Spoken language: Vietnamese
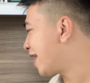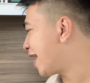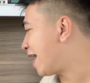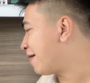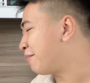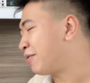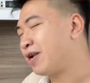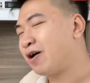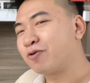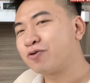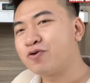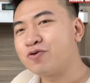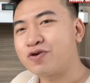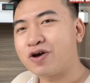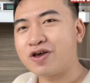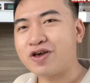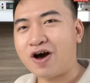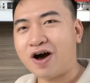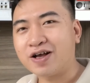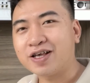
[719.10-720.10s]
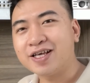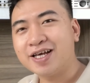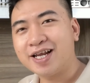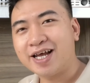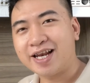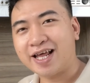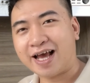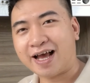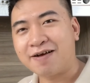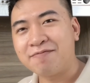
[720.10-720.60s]
năng mà đầu thu nhỏ nhỏ như thế
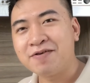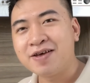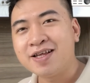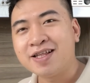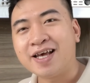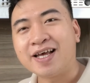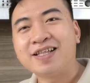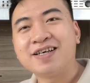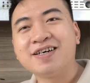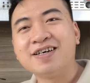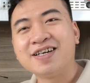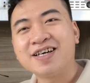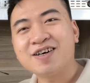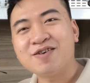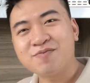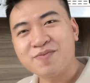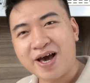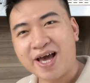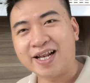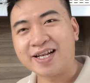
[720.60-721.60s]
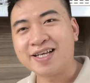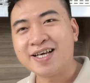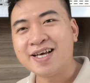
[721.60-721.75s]
này nè thì thường nó không bền,